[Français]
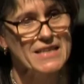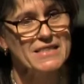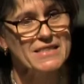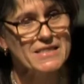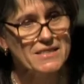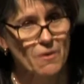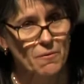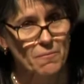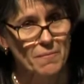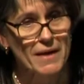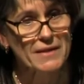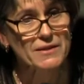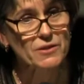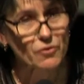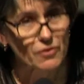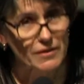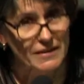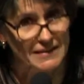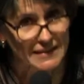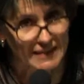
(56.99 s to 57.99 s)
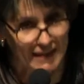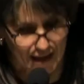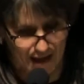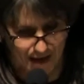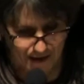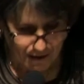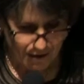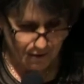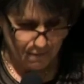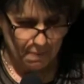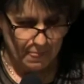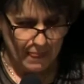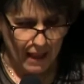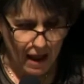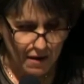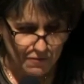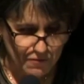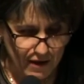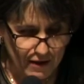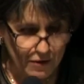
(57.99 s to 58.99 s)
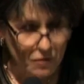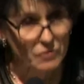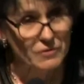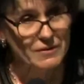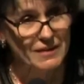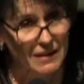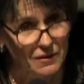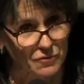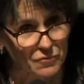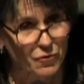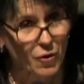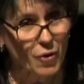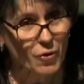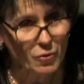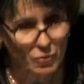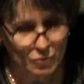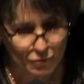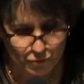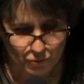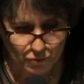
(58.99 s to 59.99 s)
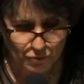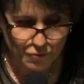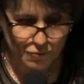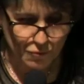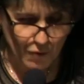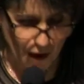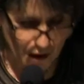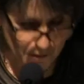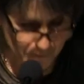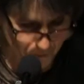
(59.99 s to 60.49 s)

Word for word: 100 mètres linéaires avec un très fort contenu